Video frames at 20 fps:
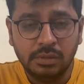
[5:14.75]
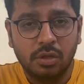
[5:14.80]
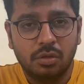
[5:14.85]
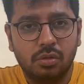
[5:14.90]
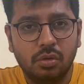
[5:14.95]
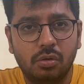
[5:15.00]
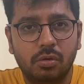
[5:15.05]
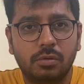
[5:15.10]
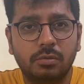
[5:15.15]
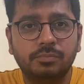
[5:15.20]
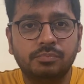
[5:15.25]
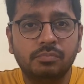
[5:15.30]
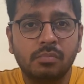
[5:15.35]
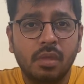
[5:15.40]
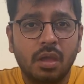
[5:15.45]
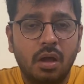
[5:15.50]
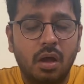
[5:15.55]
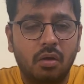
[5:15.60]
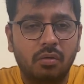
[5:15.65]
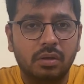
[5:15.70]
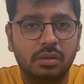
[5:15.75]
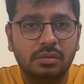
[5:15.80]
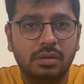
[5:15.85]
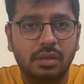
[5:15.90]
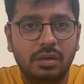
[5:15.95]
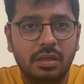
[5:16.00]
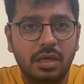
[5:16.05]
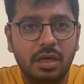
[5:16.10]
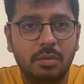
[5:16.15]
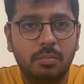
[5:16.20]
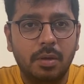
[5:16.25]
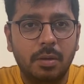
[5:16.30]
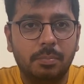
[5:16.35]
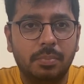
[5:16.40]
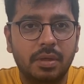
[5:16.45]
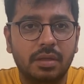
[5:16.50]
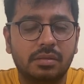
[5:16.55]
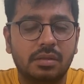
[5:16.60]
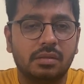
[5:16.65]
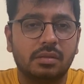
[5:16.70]
ஸோ அவங்க இந்த நியர்பை
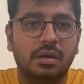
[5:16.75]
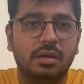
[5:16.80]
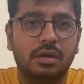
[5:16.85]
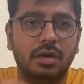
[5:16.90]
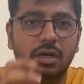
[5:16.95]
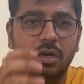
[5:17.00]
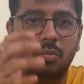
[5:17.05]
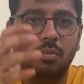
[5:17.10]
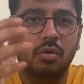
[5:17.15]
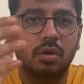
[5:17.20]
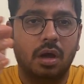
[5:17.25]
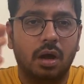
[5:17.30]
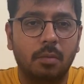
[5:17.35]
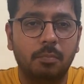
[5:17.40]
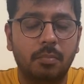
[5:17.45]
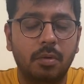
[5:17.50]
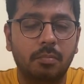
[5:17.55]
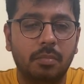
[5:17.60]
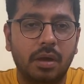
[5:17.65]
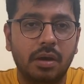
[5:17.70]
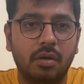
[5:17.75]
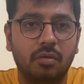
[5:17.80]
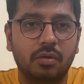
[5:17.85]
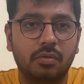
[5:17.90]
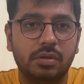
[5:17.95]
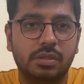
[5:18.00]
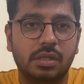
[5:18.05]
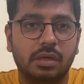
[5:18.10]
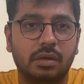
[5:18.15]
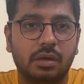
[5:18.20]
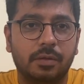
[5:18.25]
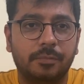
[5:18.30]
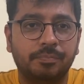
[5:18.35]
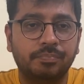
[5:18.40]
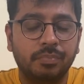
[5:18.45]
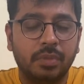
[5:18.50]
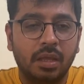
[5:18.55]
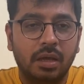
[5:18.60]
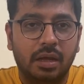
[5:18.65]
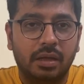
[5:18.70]
பிளேசஸில் ரெண்டு மூணு ஹப்பு மாதிரி அவங்க வச்சுக்கலாம்
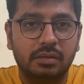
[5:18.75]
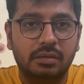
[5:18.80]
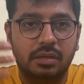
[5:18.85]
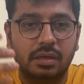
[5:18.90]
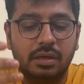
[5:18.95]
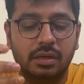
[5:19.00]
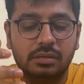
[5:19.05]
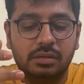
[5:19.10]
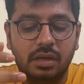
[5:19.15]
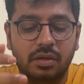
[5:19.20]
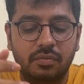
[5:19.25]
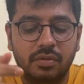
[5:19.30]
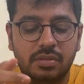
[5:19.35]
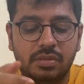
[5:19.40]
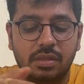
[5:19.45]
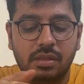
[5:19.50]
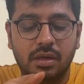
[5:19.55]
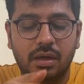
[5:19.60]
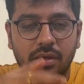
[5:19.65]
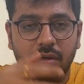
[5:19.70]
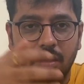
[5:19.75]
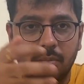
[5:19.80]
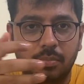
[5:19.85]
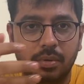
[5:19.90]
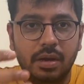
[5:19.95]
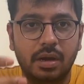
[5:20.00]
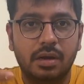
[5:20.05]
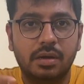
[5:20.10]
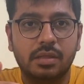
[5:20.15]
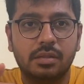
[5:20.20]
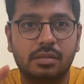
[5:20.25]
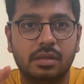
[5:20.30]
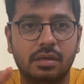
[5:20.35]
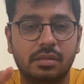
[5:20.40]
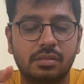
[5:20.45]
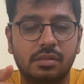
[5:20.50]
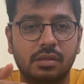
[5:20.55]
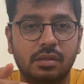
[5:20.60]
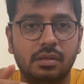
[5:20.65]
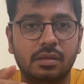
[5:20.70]
அந்த இடத்துல வச்சு அங்கே பிரியாணி
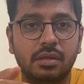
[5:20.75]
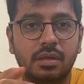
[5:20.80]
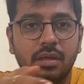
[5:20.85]
செஞ்சு